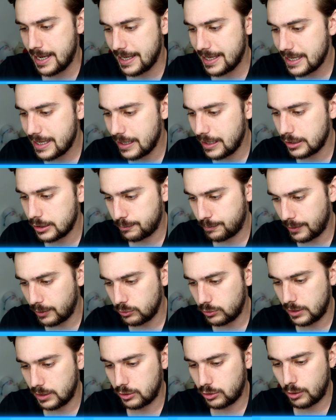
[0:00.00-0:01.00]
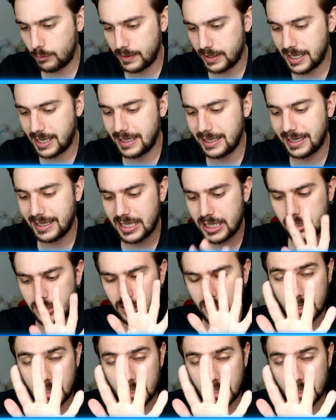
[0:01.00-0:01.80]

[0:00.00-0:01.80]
Y el Sprout Tropical le quedan